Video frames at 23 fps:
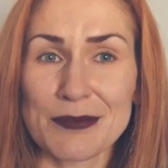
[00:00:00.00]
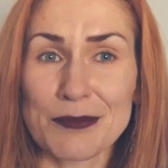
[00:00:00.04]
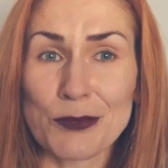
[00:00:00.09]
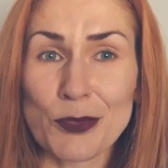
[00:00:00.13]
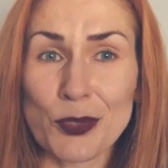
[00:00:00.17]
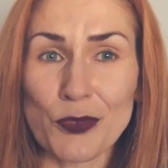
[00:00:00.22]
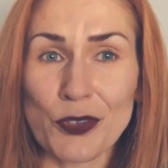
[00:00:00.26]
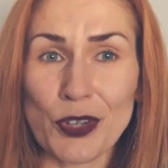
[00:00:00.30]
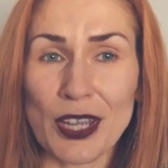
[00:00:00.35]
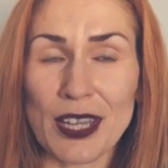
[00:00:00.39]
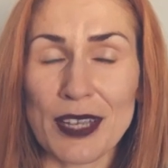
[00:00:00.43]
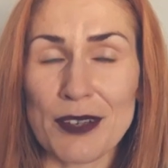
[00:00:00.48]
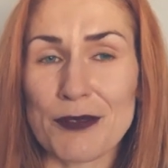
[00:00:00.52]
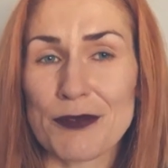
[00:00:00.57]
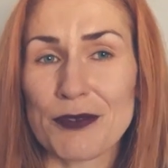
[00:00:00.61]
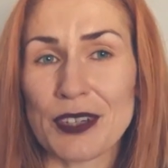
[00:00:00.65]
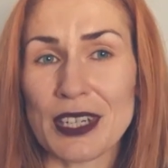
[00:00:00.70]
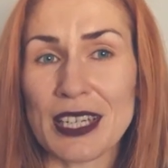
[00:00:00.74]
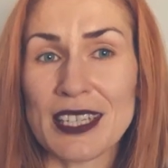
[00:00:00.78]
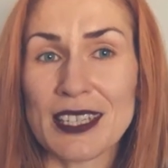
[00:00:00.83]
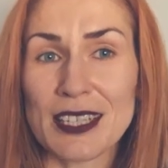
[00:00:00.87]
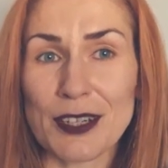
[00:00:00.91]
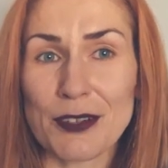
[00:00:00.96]
mówię w
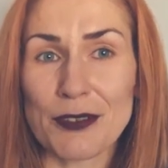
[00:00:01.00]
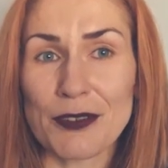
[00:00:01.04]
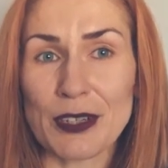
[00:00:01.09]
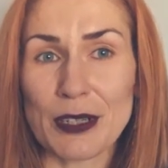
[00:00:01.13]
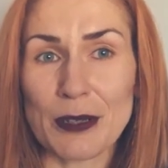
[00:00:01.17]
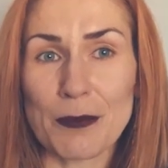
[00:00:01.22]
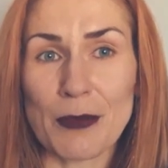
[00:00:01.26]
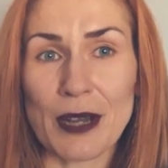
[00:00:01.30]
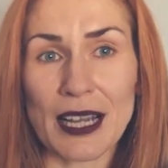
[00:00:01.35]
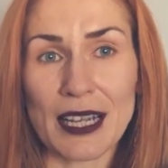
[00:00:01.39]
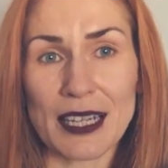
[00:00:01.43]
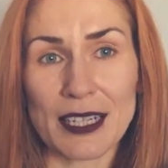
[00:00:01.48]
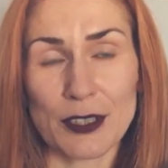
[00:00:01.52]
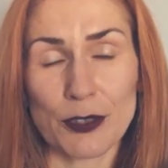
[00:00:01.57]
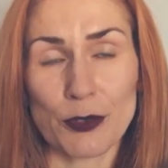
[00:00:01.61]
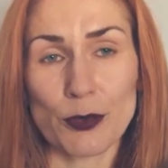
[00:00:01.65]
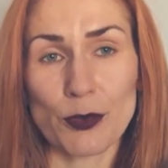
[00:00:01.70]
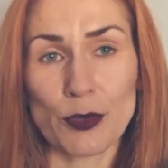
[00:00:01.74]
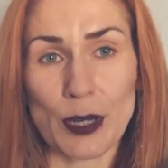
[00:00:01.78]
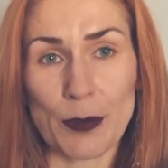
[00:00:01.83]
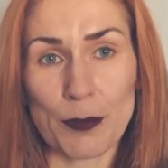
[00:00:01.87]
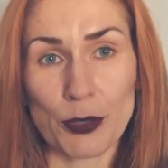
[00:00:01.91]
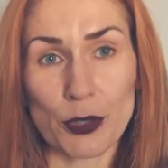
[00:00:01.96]
innych filmach,
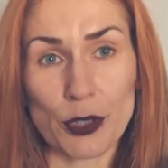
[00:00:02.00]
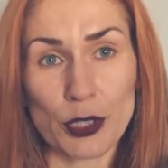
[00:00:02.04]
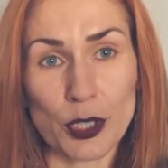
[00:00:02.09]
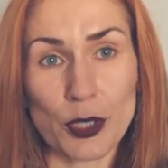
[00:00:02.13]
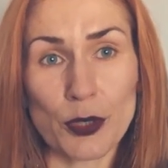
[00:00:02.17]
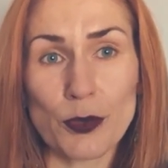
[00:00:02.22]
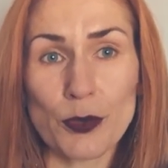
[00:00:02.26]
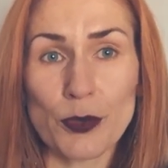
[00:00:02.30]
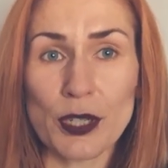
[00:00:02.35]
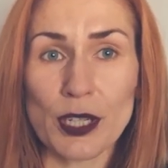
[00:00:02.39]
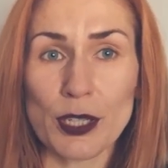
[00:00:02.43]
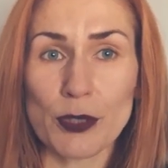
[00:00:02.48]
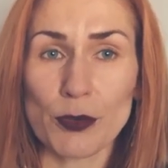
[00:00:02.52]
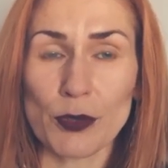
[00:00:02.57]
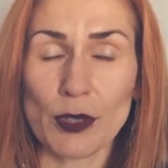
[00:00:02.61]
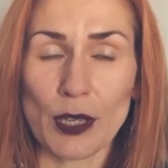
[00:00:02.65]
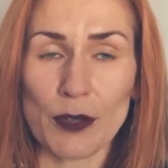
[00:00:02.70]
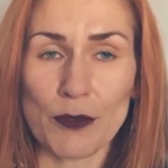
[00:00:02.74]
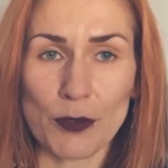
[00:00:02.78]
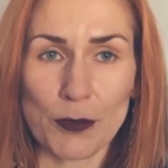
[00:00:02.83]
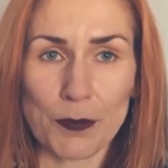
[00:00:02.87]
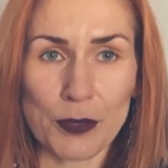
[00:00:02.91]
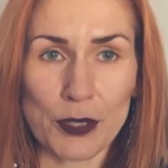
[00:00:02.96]
które podlinkuję
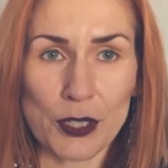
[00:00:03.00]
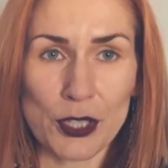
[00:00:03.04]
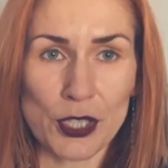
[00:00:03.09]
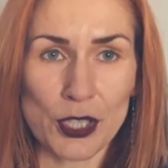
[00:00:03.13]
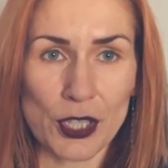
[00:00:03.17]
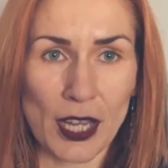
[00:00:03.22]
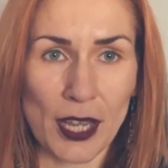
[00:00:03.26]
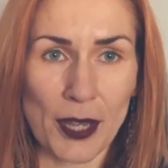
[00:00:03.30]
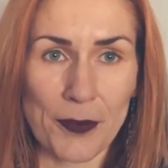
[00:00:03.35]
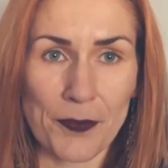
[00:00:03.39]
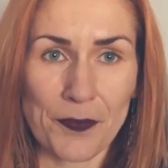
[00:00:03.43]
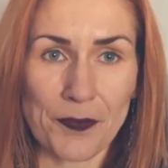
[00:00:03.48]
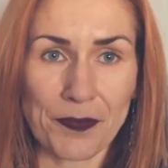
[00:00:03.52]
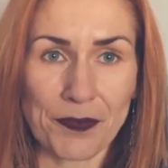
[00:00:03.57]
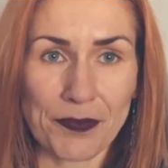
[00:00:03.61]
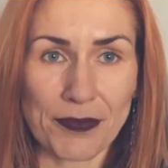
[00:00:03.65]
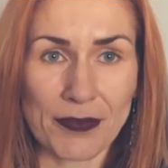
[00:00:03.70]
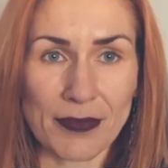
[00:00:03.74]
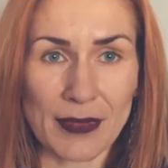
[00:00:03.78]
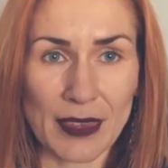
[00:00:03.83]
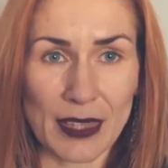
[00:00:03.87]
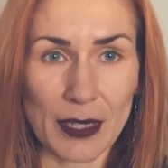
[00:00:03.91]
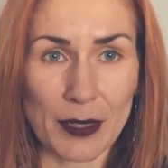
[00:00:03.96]
tutaj w opisie
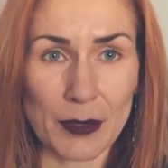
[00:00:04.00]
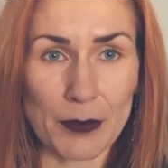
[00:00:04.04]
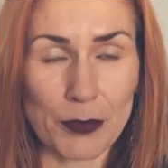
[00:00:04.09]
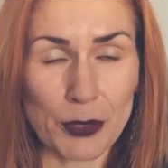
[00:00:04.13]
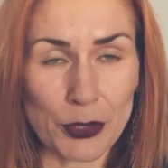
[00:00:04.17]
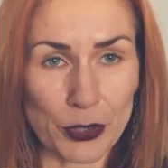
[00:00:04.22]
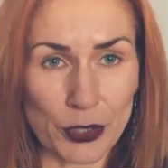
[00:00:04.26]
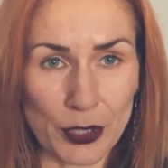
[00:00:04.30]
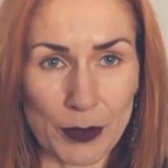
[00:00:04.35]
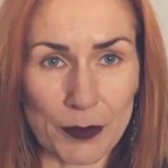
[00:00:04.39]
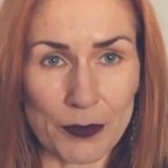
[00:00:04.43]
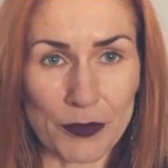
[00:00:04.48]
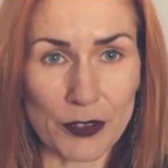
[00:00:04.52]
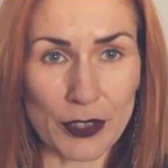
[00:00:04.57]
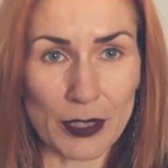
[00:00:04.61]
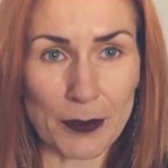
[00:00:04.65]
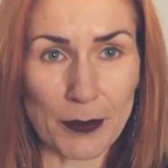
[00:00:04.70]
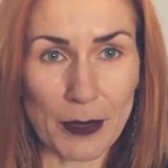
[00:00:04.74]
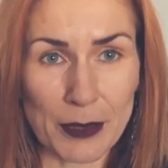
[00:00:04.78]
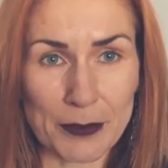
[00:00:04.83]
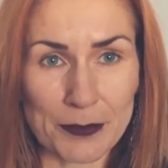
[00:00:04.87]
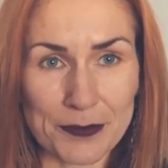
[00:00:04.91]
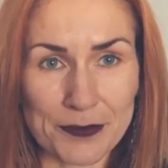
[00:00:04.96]
mm, pod tym
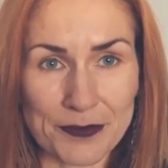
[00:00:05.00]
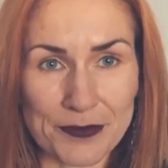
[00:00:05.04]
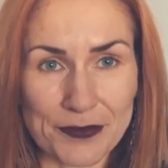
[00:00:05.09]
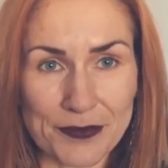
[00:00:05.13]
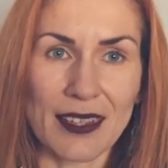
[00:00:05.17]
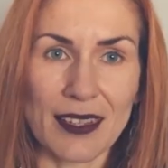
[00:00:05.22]
filmem.